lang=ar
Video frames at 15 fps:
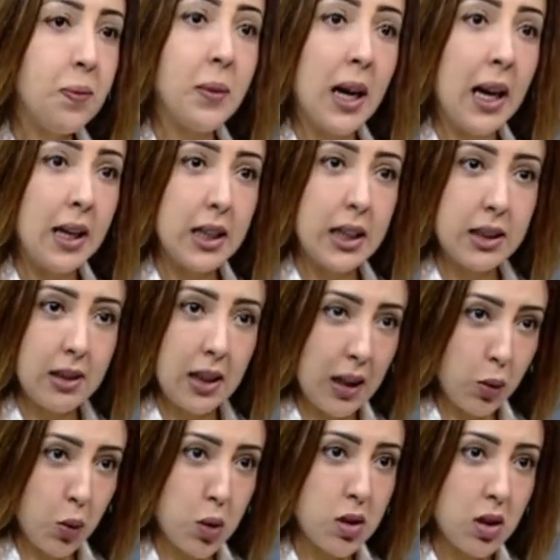مع
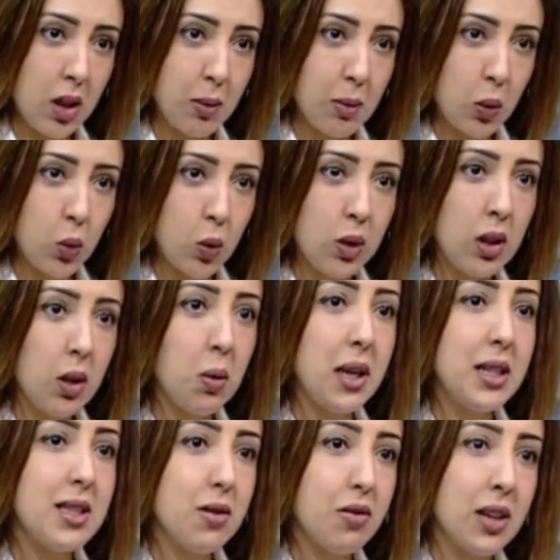التلوث اللي موجود
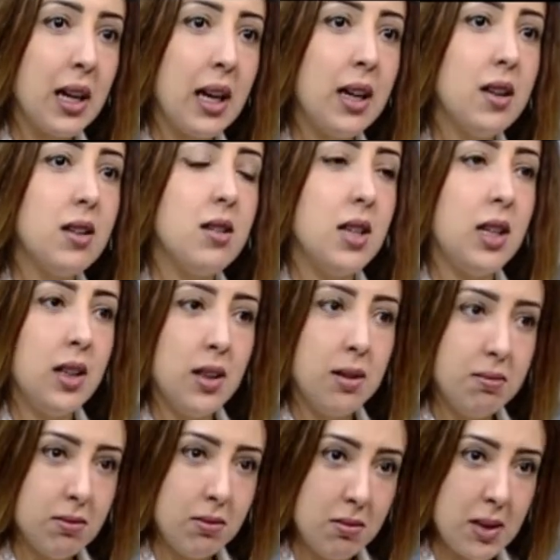دلوقتي فده
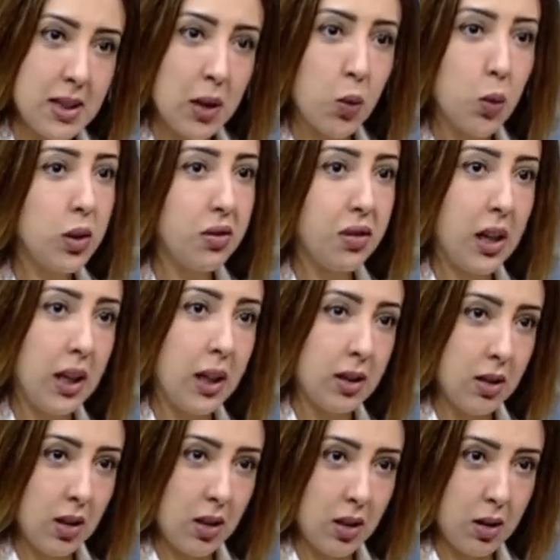اللي مزود
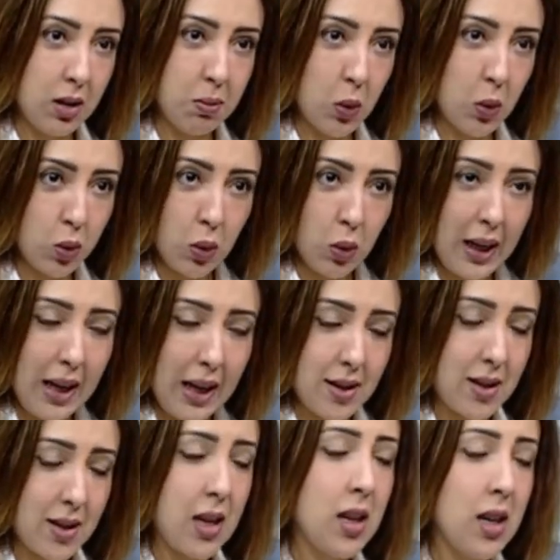فعلا آه، موضوع
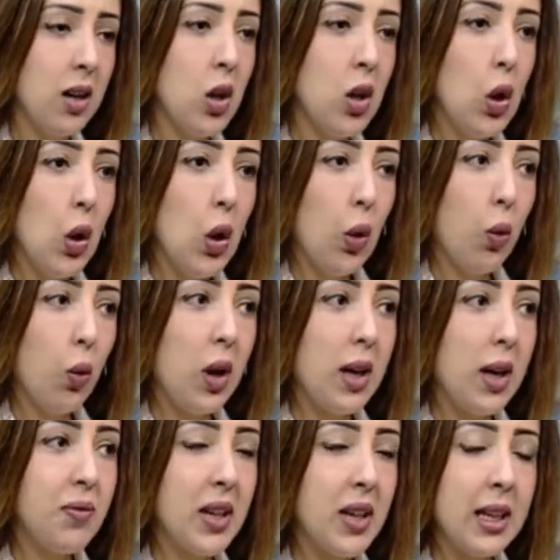الحساسيه
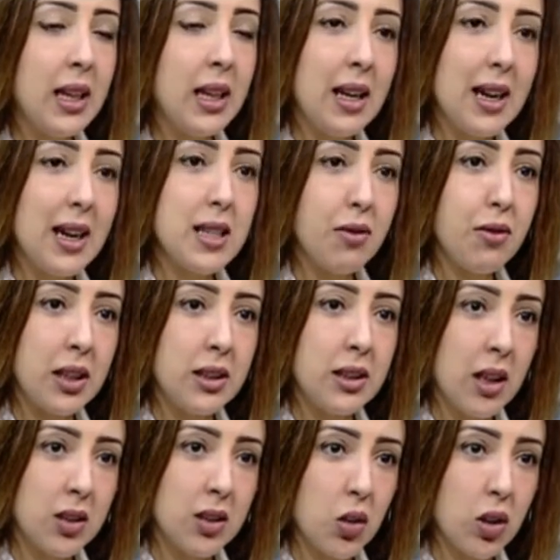واحنا للاسف
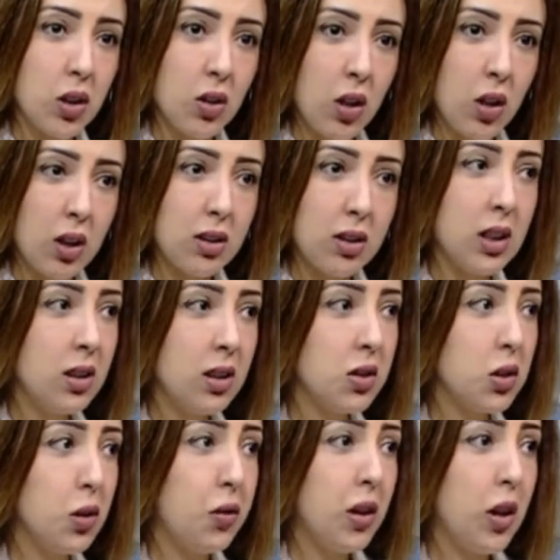عندنا اعتقاد غلط ان
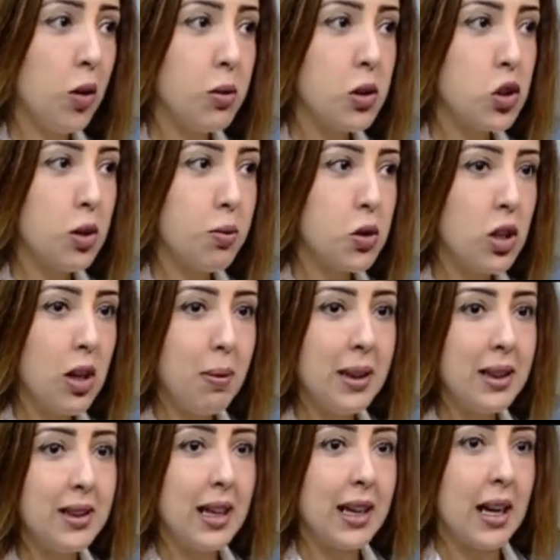الطفل لو ما شربش
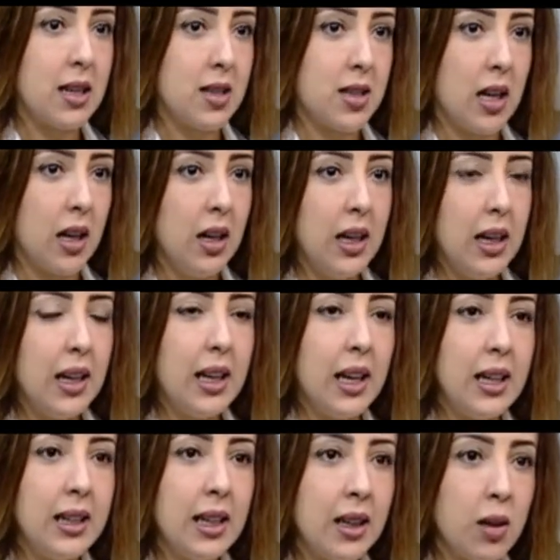لبن ده كارثه
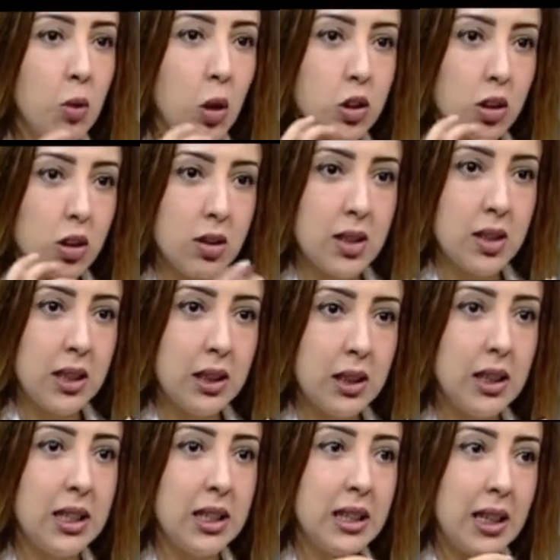لان احنا معتقدين
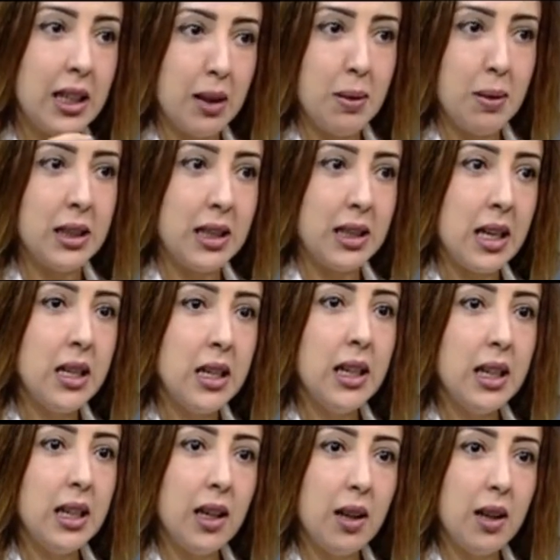ان اللبن ده
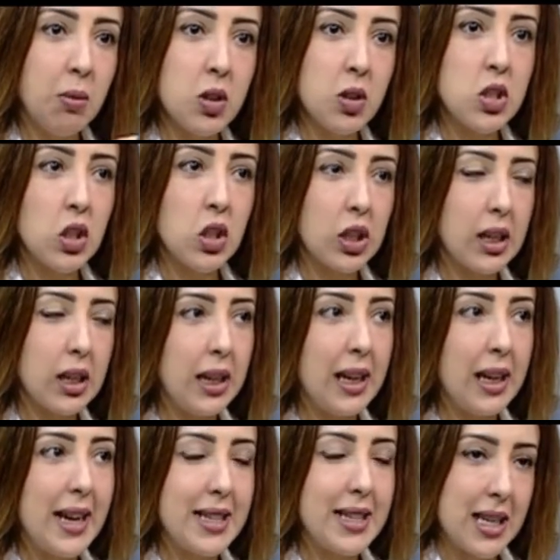المصدر
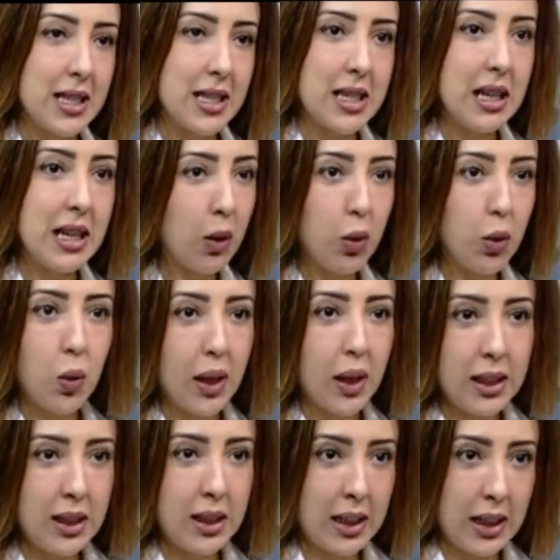الاساسي او
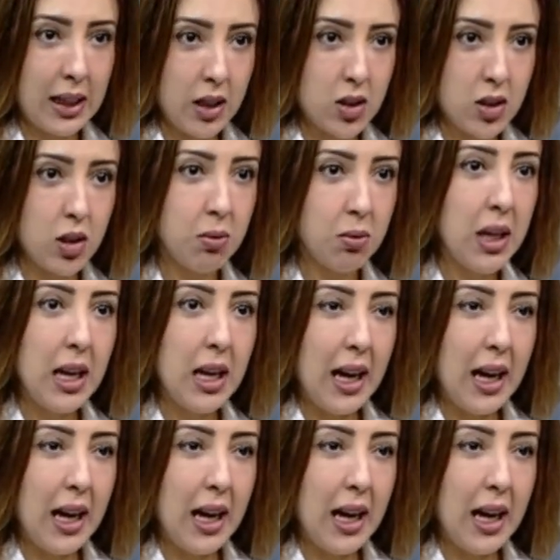الوحيد للكالسيوم